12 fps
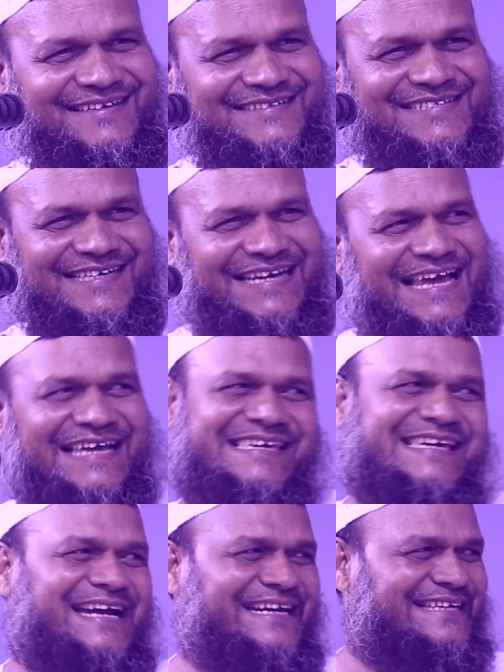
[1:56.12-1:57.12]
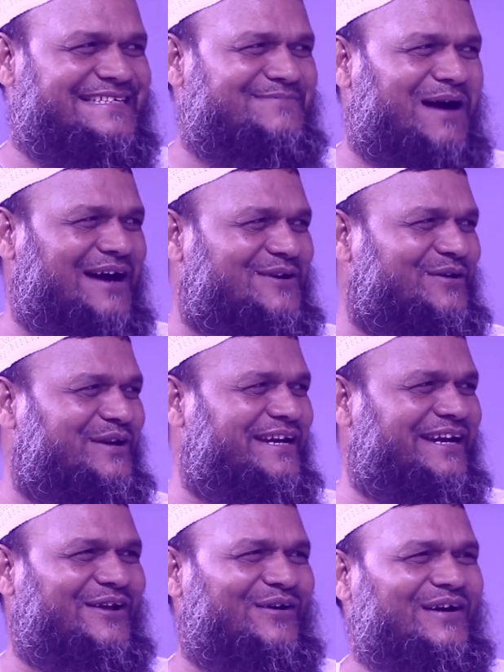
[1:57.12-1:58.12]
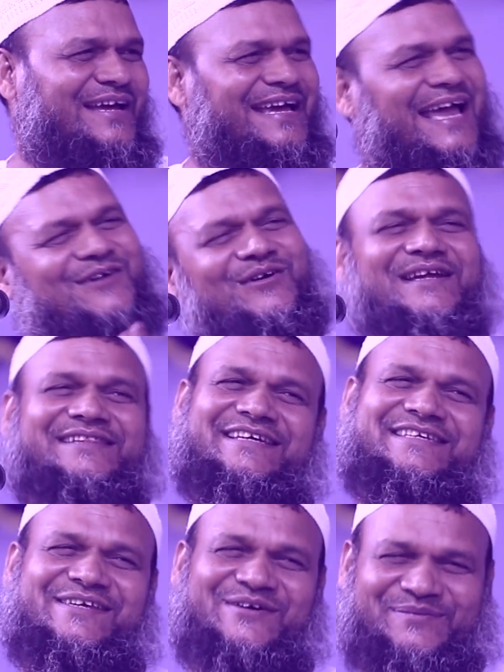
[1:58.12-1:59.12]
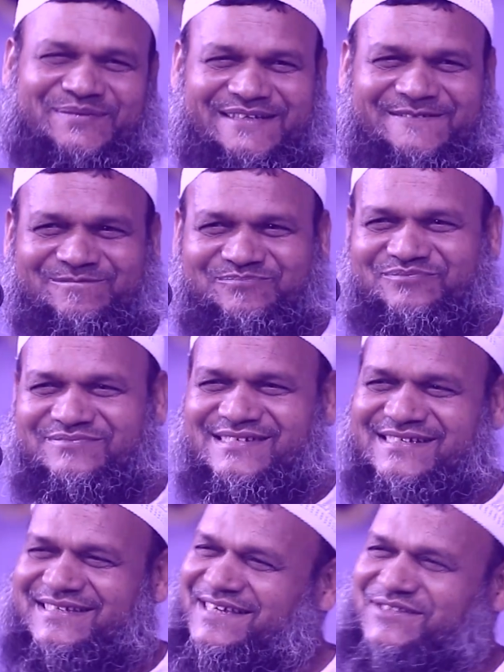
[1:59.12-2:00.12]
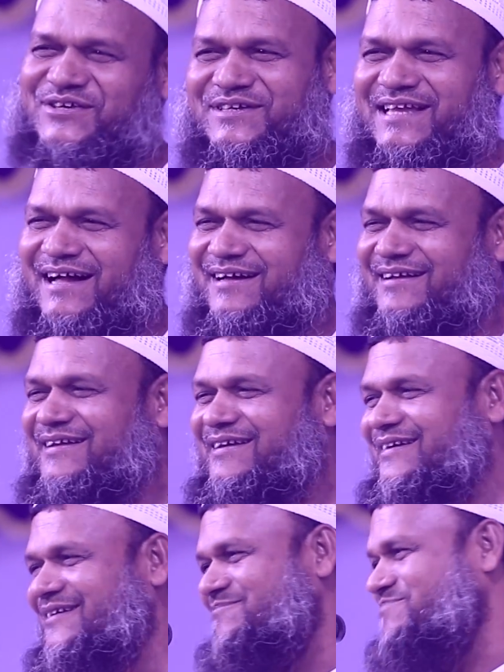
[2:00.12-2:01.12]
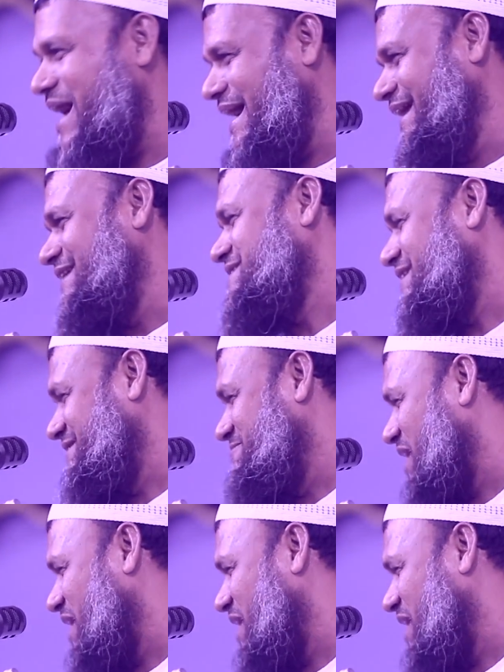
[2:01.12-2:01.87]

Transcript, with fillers: আচ্ছা ঢেঁকি কেটে যে ভাগ করে নিল এখন এতে কী হবে কিছুই না ভাইয়ের সাথে